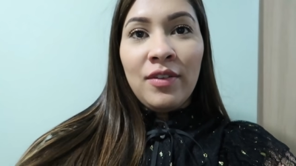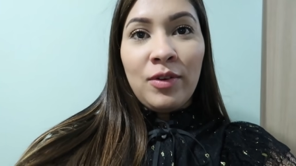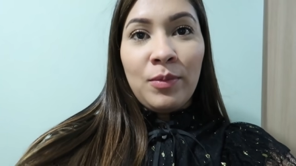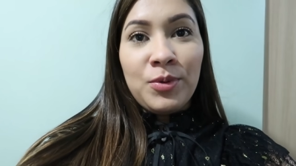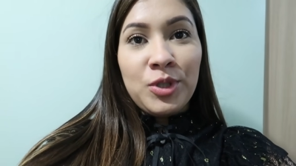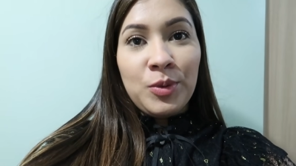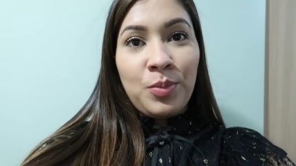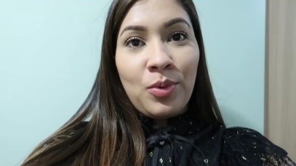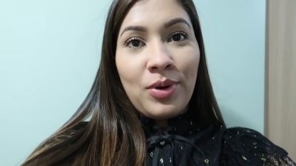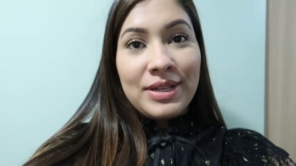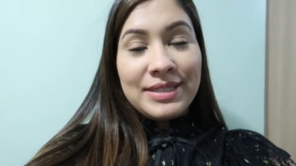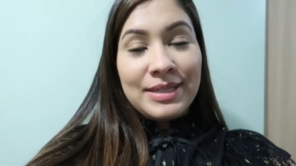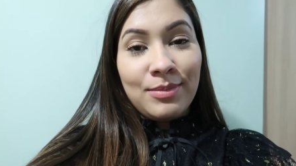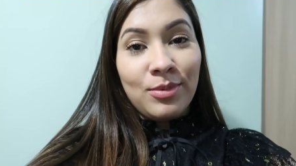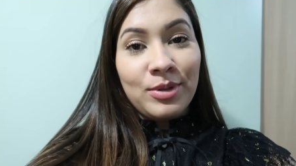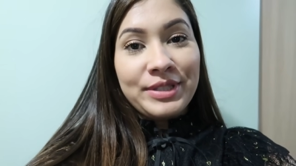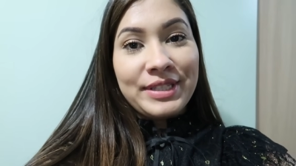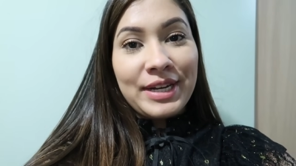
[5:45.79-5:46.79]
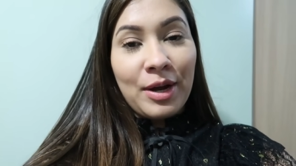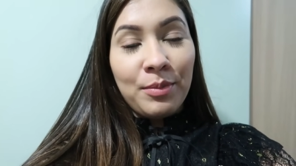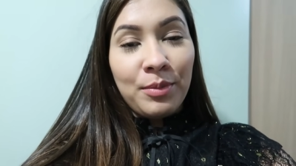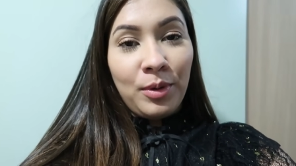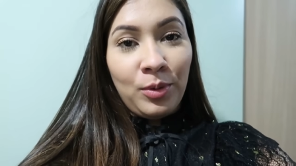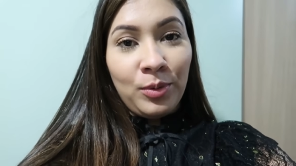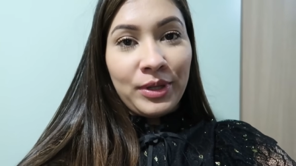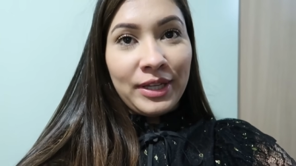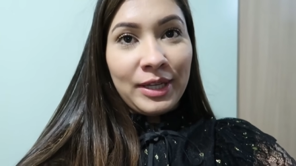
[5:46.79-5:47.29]
Vou pedir pro Wesley mostrar o
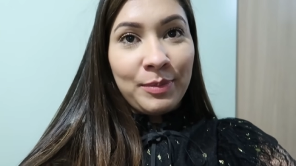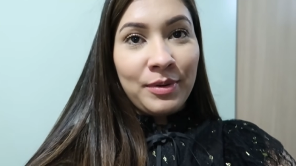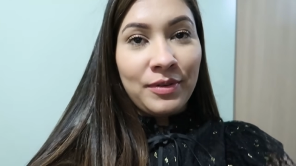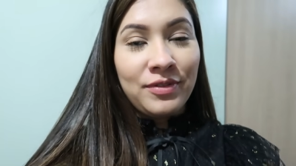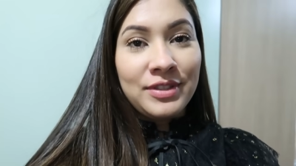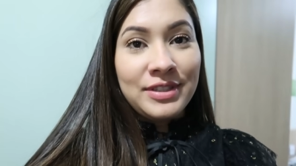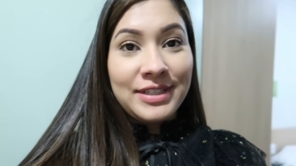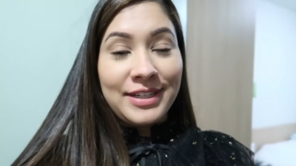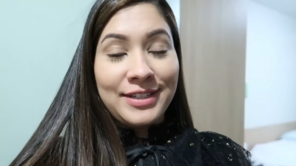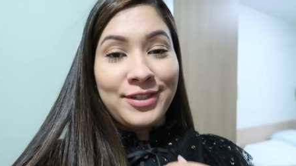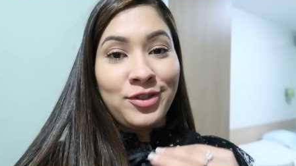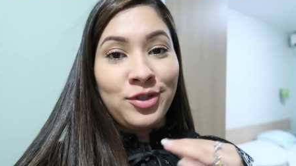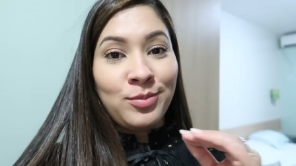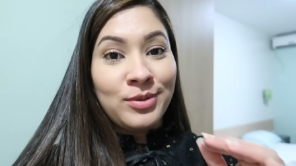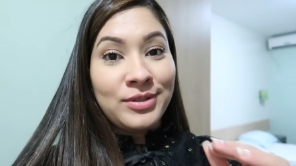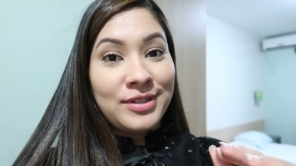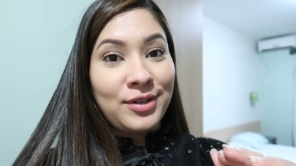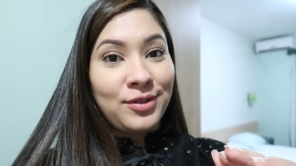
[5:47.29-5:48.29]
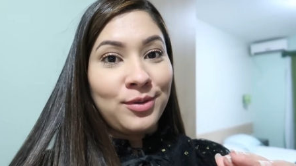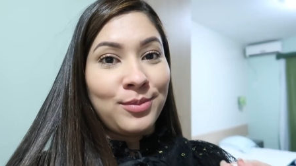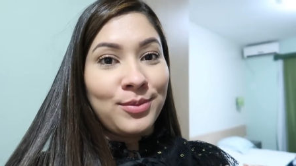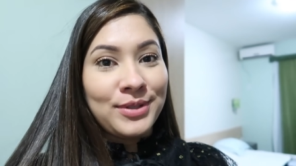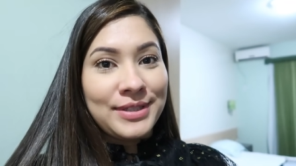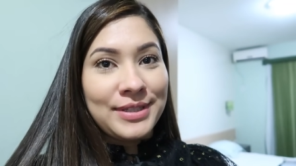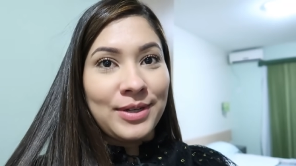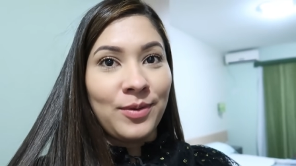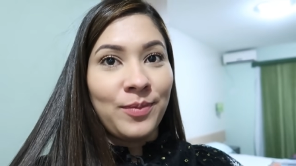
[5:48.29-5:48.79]
meu look aqui pra vocês. Deixa eu mostrar o do
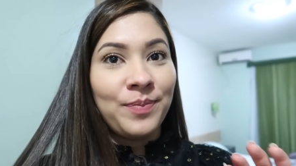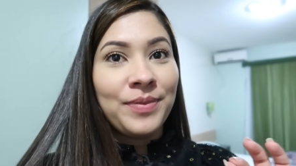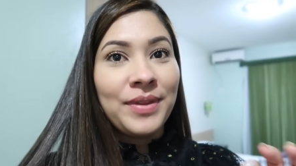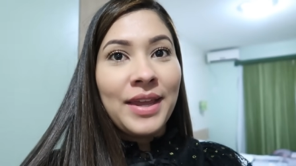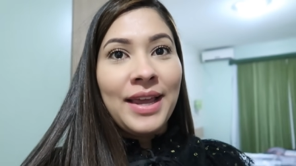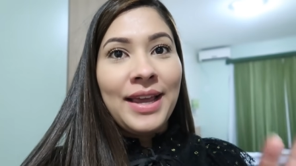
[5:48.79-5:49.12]
Mazão.